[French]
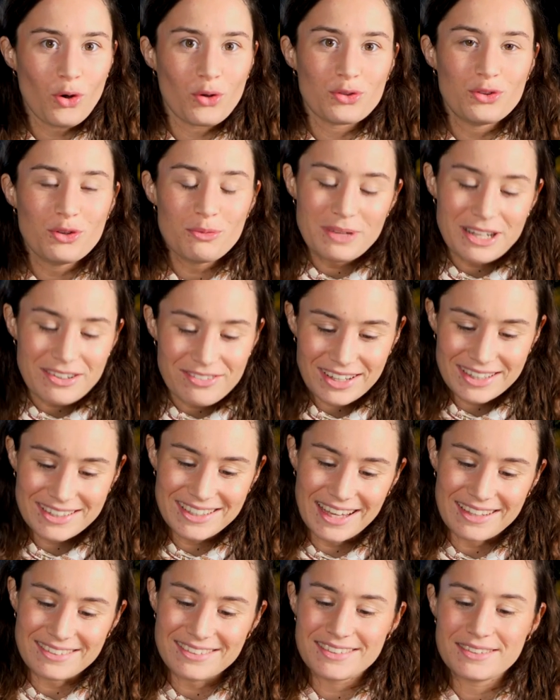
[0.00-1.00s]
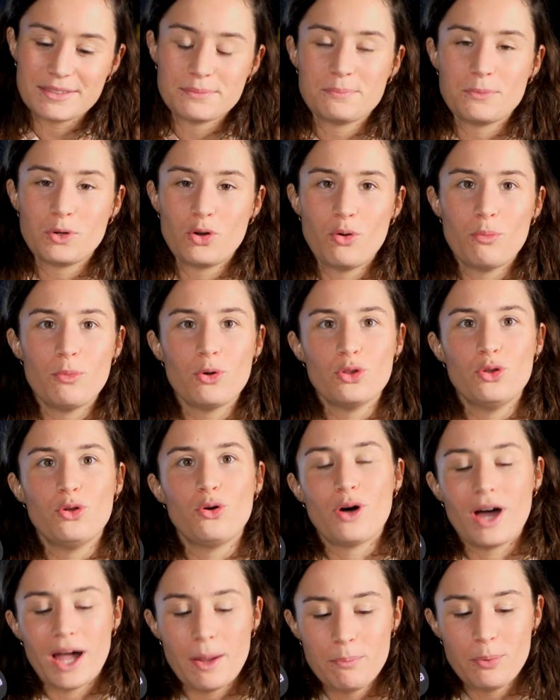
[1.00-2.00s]
en 2024 Comment
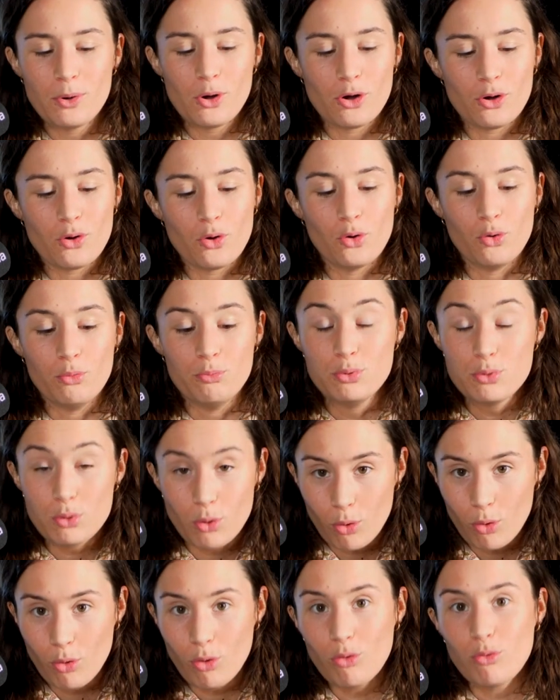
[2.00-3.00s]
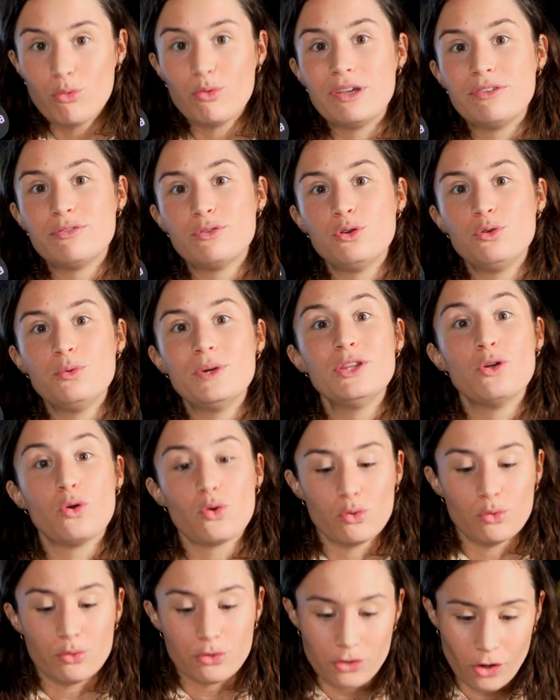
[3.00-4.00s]
nos rapports au bureau ont évolué dans
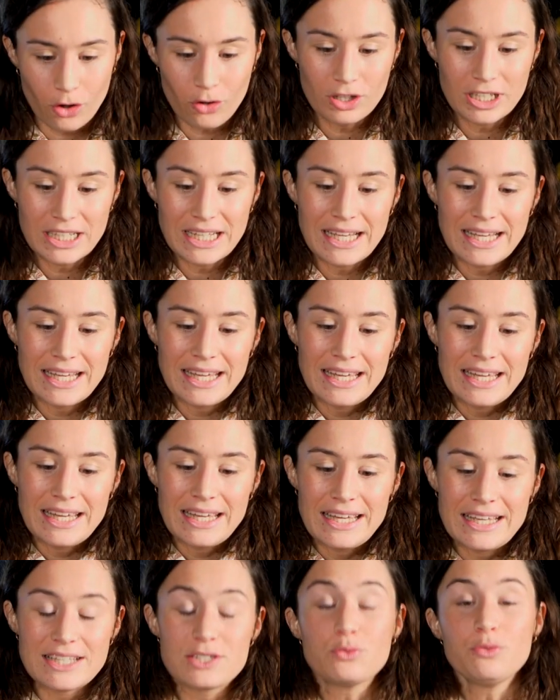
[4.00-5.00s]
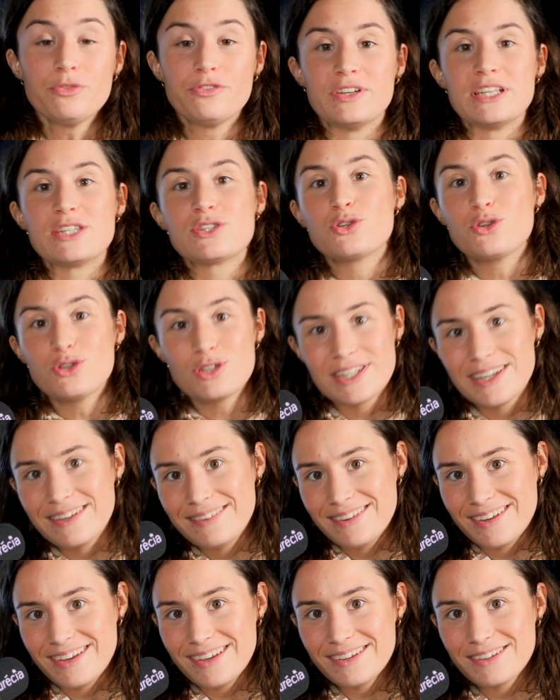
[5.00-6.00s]
le temps est ce qu'on fait
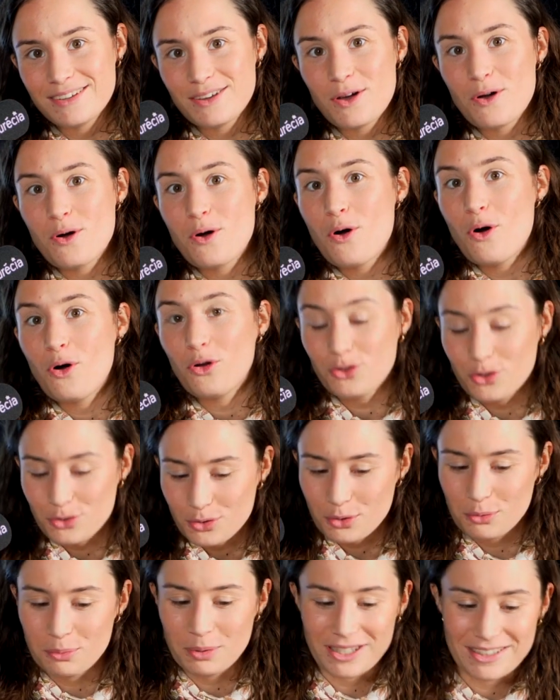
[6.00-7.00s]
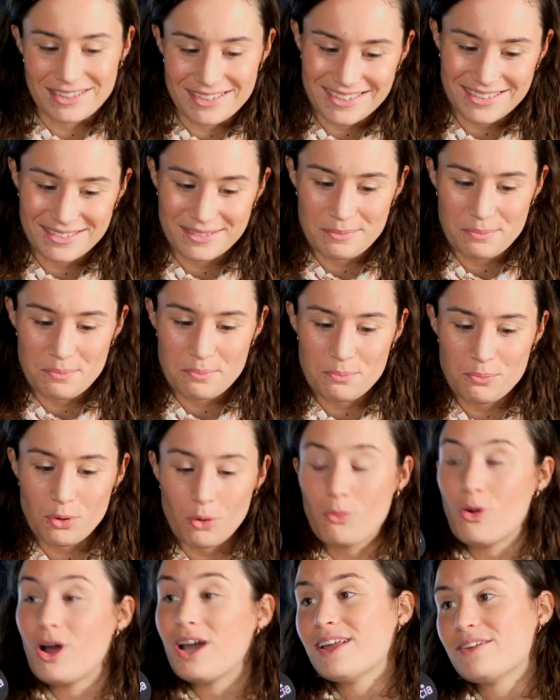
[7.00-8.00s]
société en entreprise
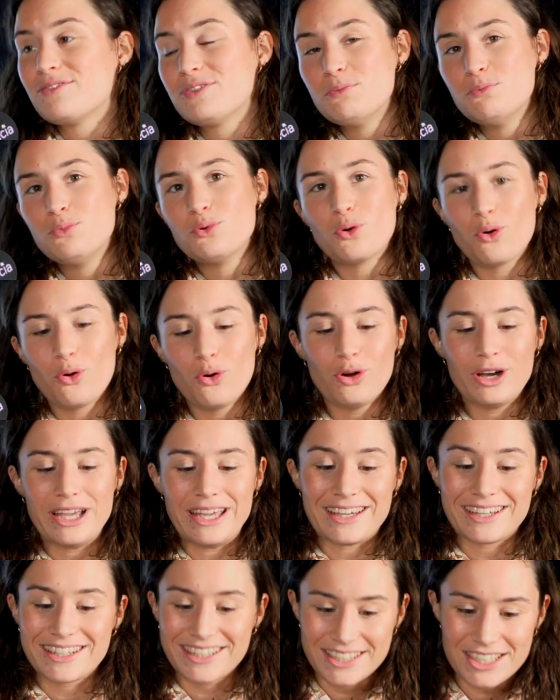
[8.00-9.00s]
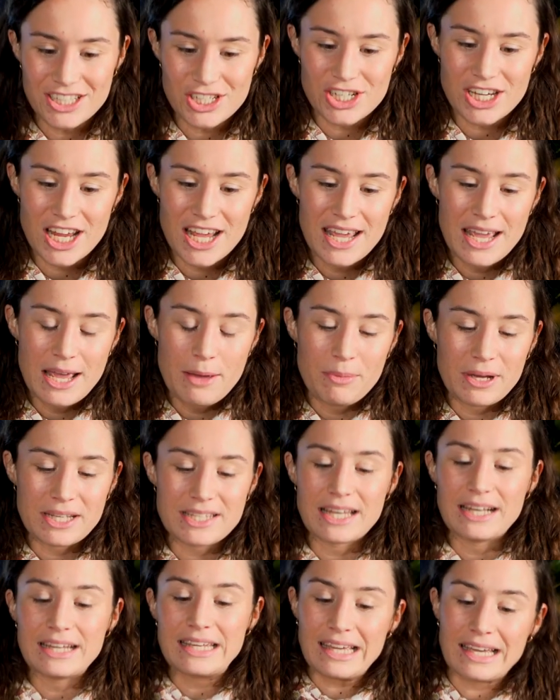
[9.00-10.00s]
Pour moi, la vie de bureau est riche
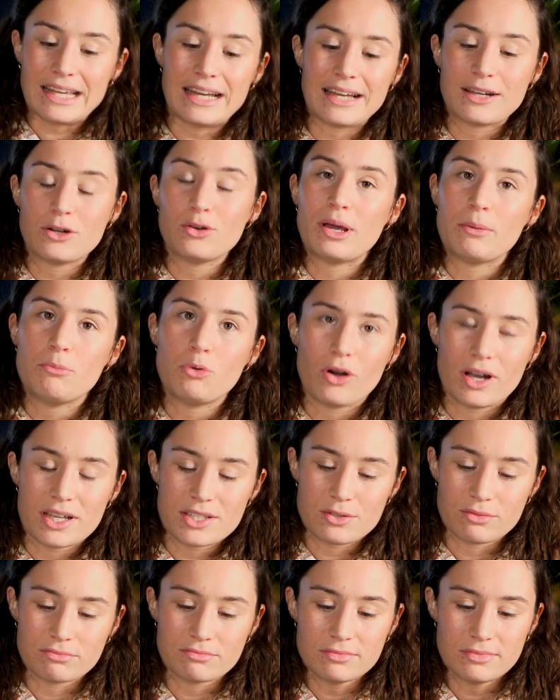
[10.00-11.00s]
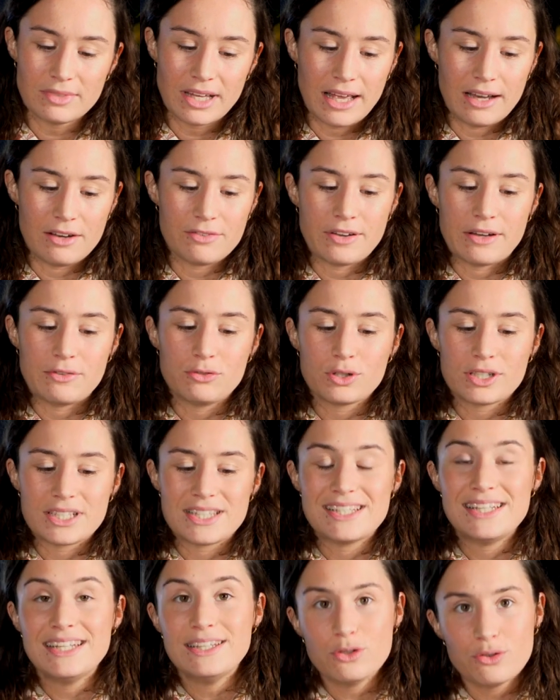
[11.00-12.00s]
parce qu'elle crée la collaboration, elle
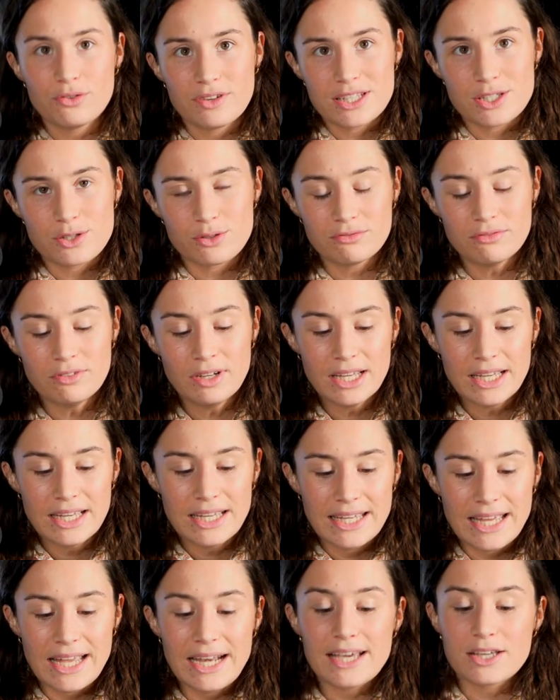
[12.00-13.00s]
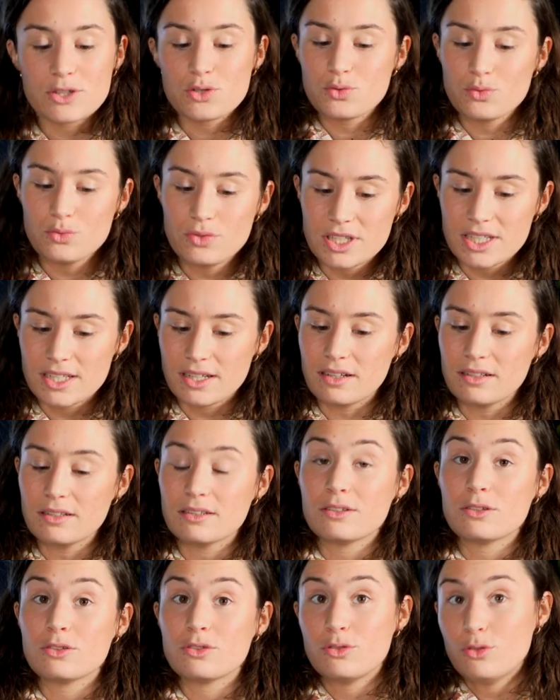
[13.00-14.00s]
favorise l'innovation et elle est un soutien
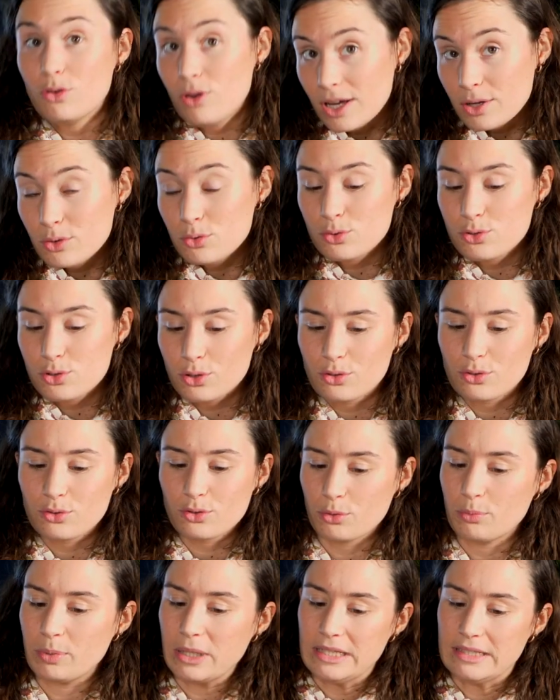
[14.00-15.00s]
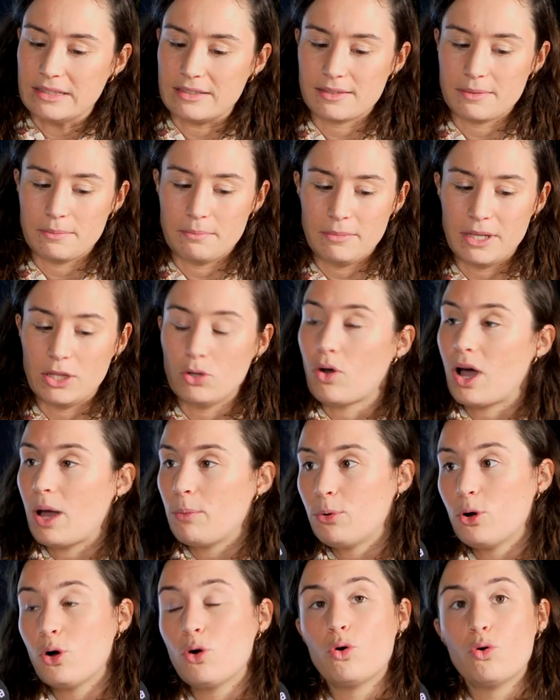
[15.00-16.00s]
de la culture d'entreprise. Mais nos
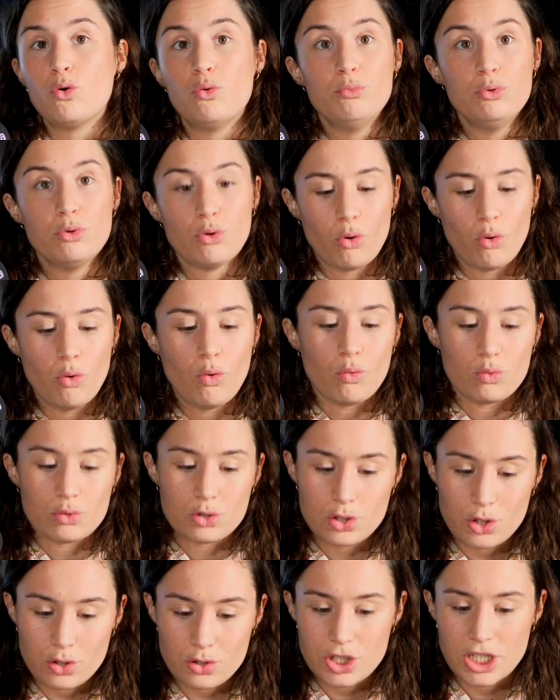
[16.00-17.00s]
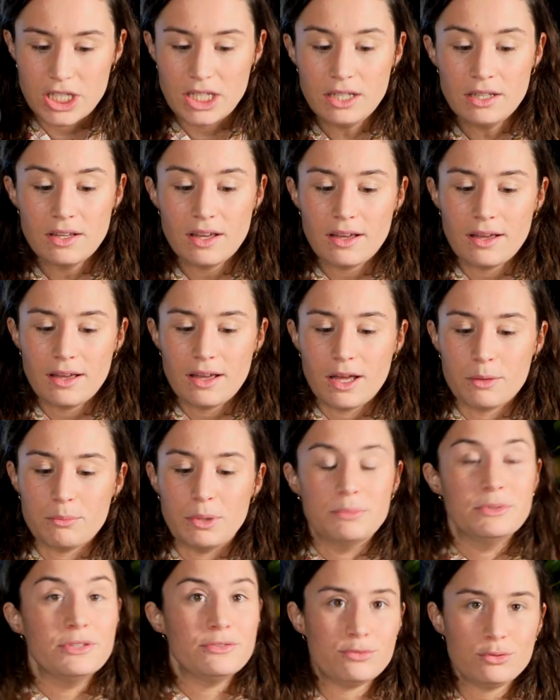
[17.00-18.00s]
rapports au bureau ont changé, un
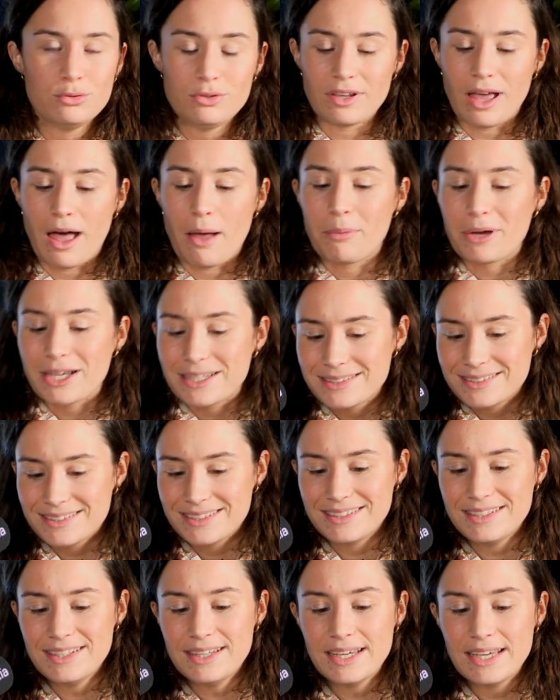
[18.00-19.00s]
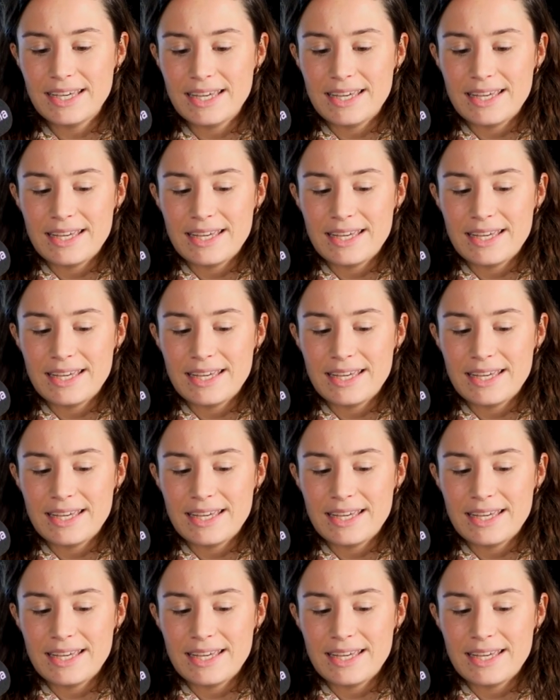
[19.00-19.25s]
baby-foot, un pressing.